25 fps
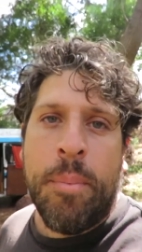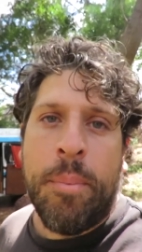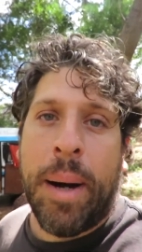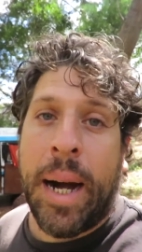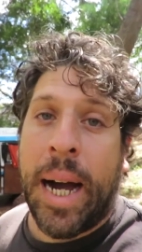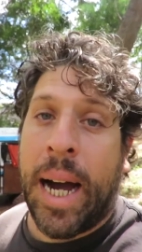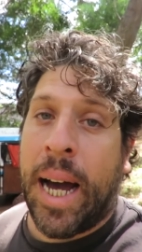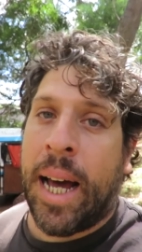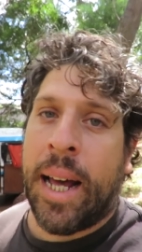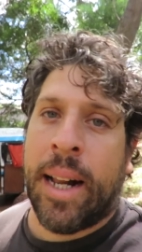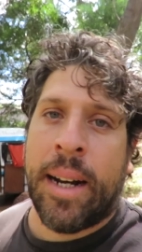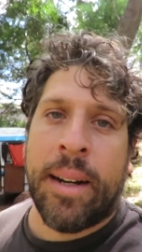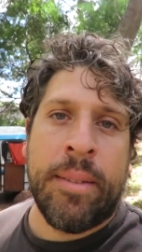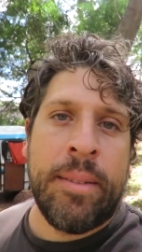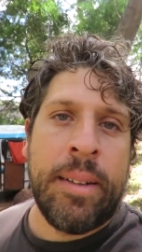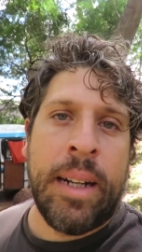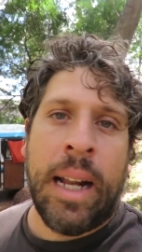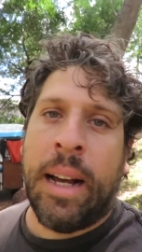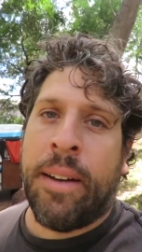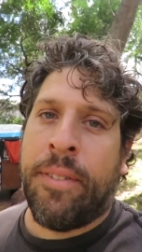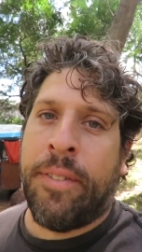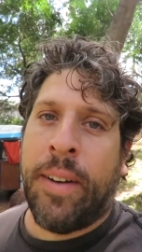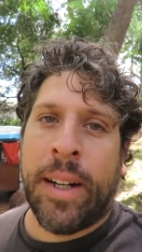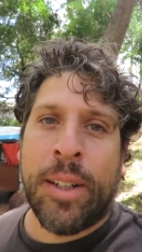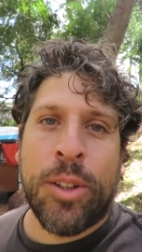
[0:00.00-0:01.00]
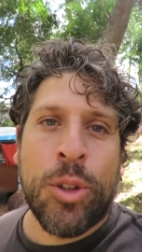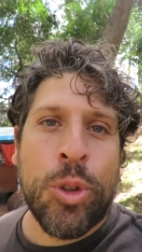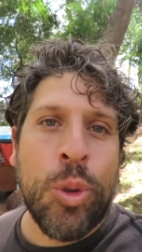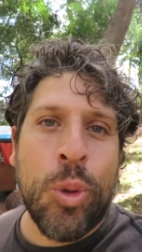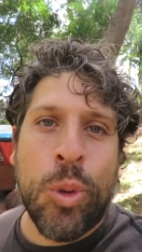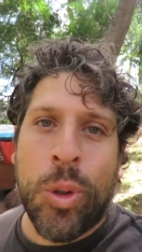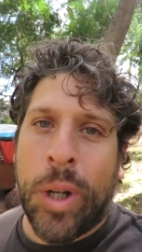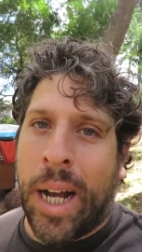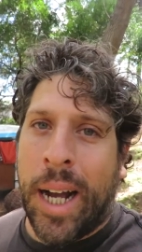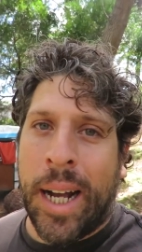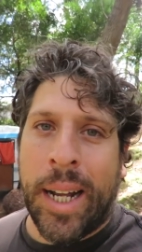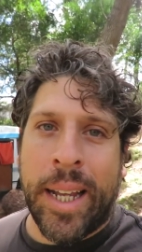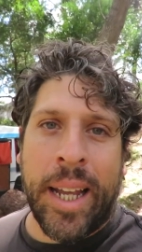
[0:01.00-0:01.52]
pagar las
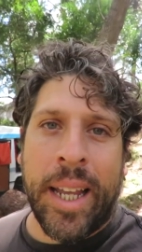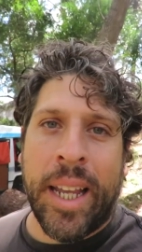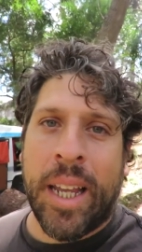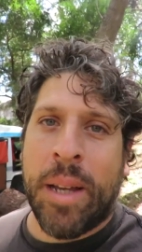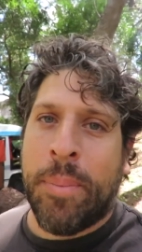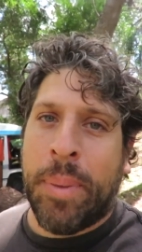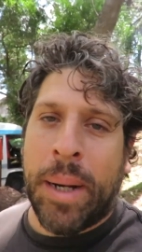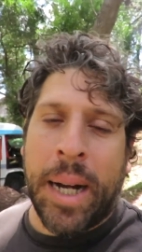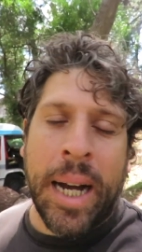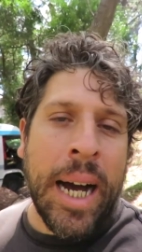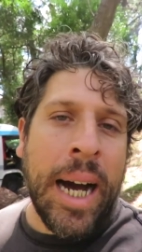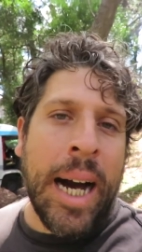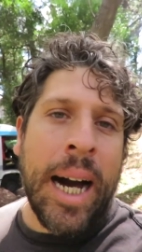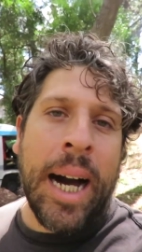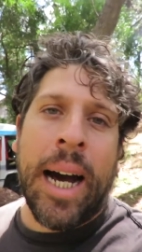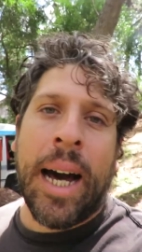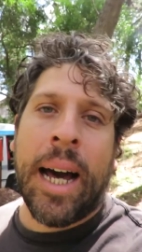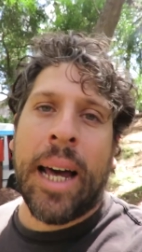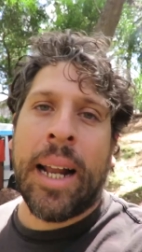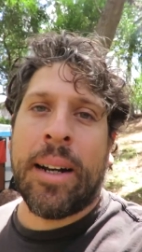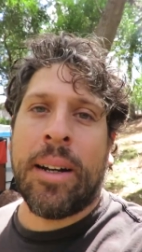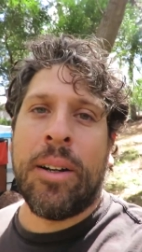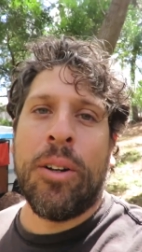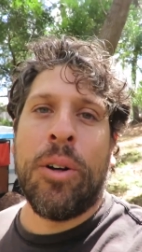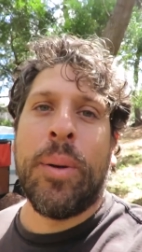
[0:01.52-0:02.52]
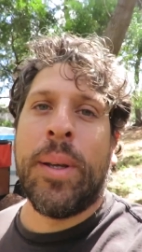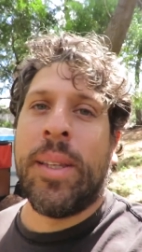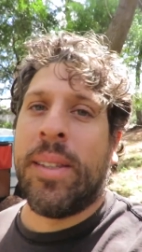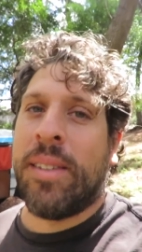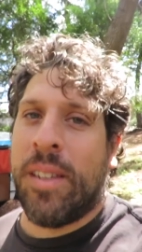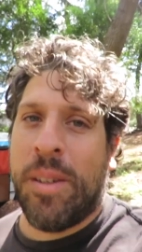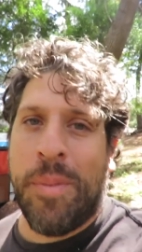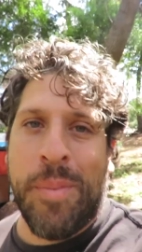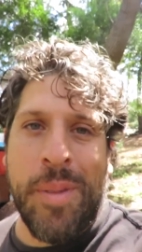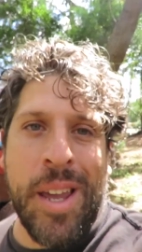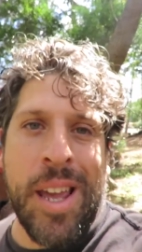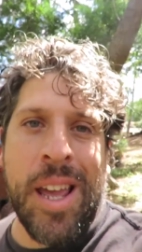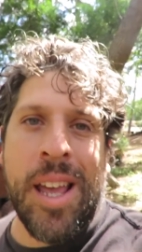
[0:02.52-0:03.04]
facturas que hay que pagar, los
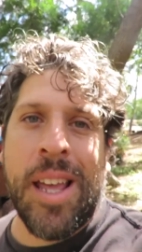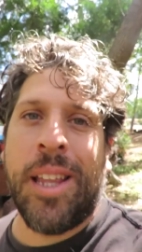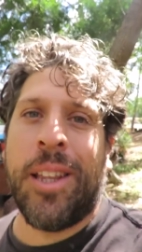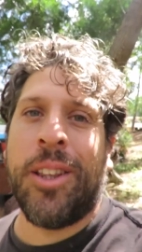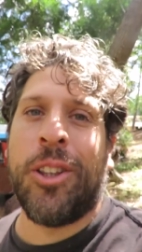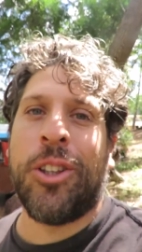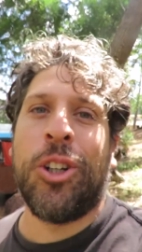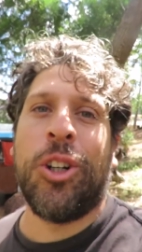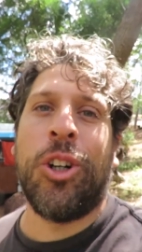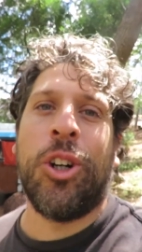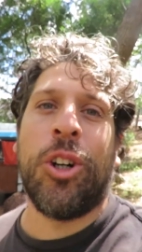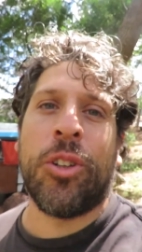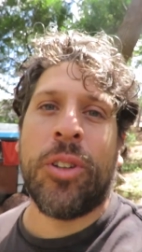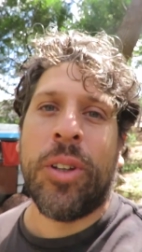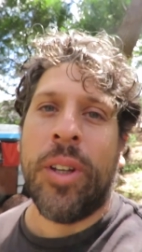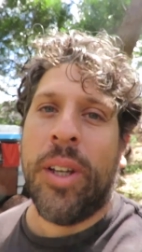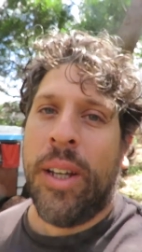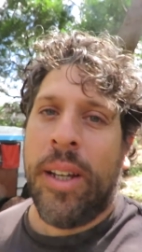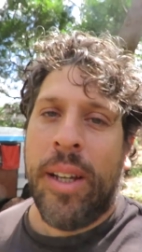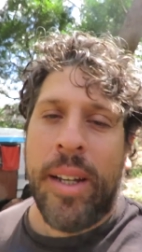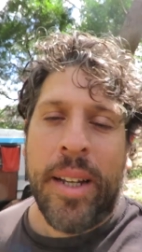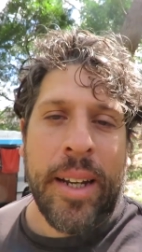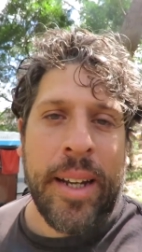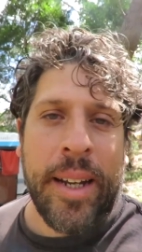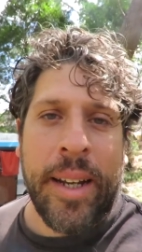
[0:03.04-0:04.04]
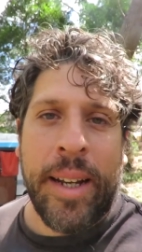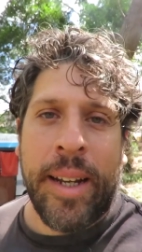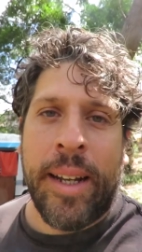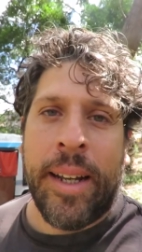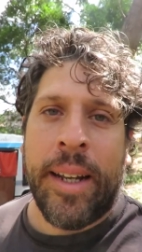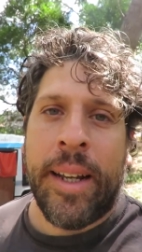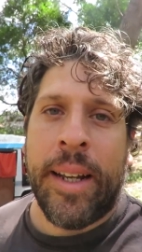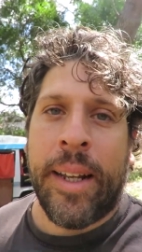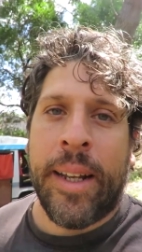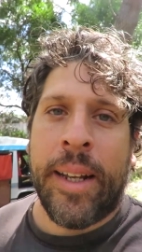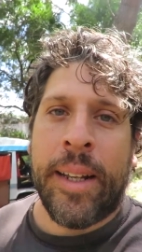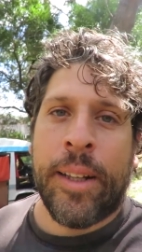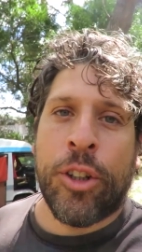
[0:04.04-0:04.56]
vencimientos,
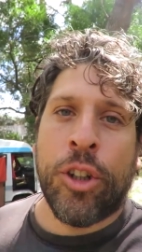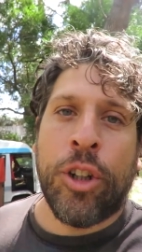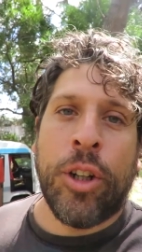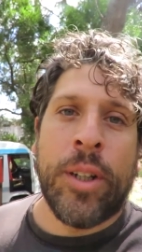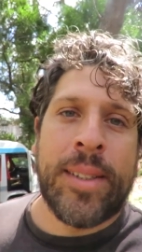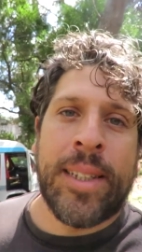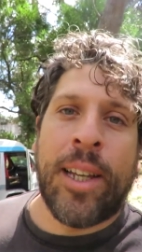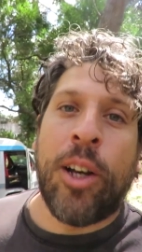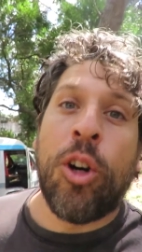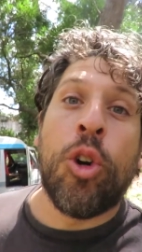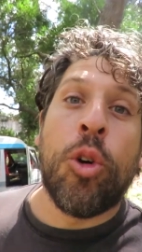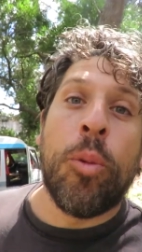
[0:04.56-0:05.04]
eh, toda esa